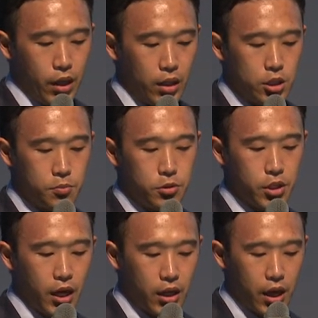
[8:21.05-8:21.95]
自分
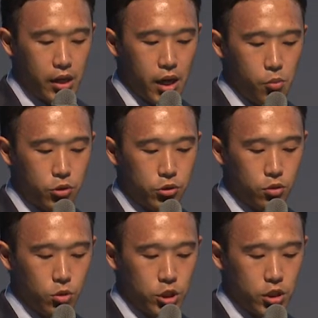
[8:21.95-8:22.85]
で課題や目標を
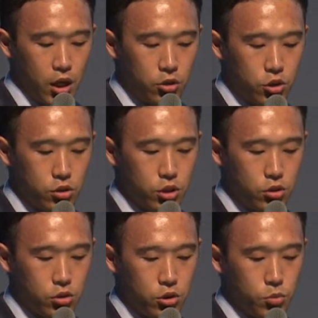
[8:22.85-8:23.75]
持ち学習に
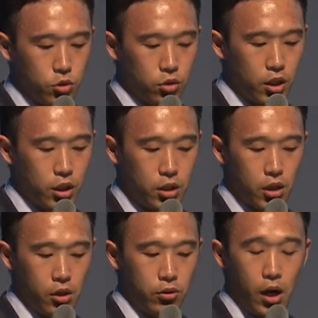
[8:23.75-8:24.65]
取り組むことができ
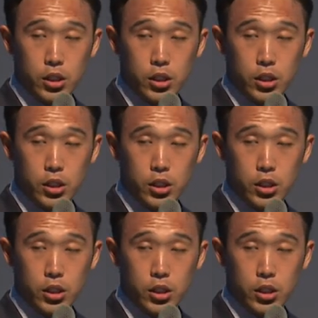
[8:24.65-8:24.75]
ているが